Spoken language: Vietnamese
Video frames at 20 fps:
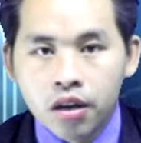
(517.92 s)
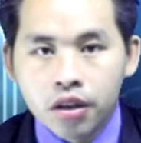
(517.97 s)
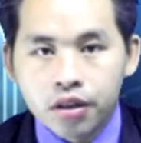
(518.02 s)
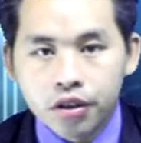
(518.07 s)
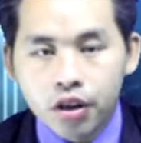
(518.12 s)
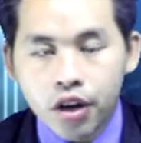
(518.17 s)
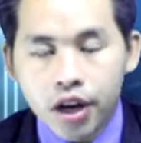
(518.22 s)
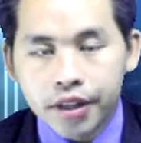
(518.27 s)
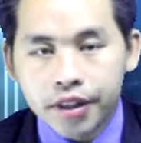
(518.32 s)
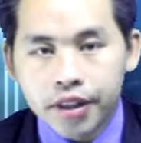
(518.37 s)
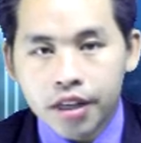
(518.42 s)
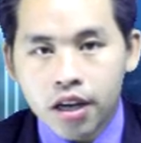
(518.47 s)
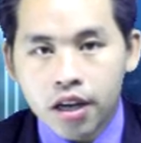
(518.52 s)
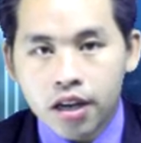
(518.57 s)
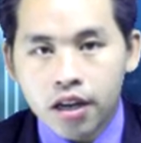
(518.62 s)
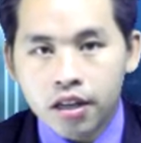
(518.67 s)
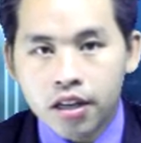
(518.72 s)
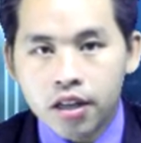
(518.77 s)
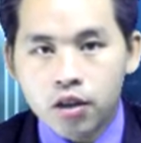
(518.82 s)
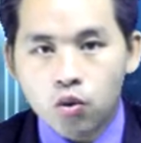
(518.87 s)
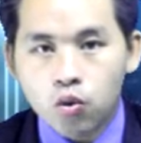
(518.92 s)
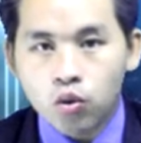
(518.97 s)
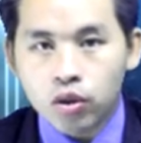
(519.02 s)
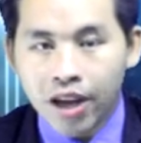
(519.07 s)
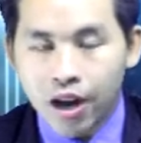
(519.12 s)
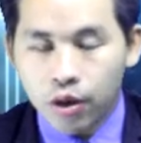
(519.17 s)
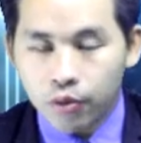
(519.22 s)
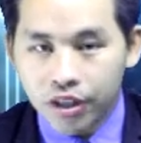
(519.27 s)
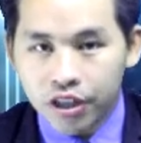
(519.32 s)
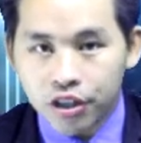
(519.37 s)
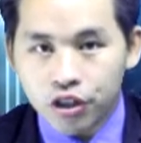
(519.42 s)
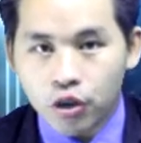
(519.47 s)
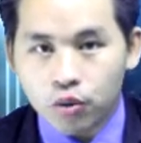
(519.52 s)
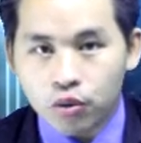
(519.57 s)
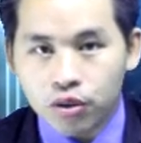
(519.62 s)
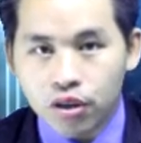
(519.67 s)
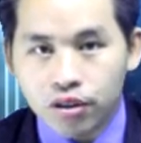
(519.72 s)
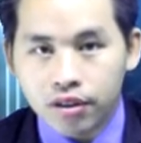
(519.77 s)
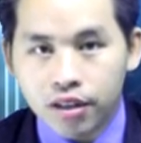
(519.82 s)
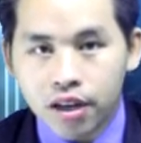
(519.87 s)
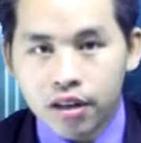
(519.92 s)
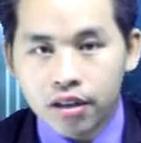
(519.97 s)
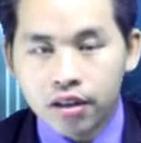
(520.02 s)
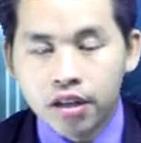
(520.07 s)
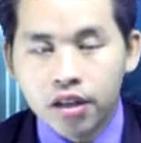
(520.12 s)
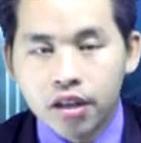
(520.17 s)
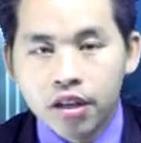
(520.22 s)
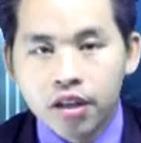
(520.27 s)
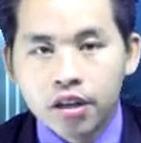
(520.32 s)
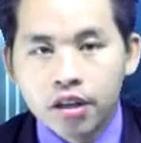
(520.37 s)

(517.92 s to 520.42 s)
do hai tia li cú tháo tay sầu tòn tờ